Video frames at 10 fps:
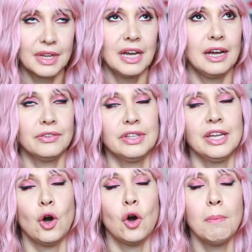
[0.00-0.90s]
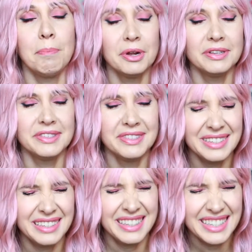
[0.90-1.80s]
Ah, attendez, attendez,
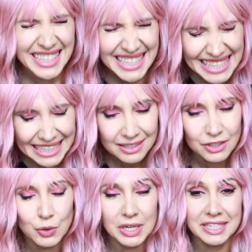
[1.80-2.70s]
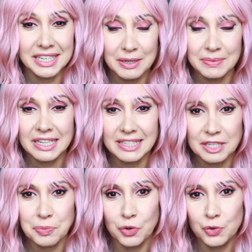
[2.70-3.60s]
skin je crois que c'est comme ça que ça
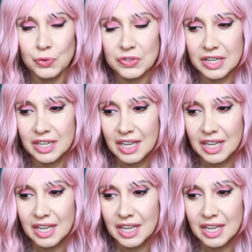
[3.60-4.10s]
se prononce.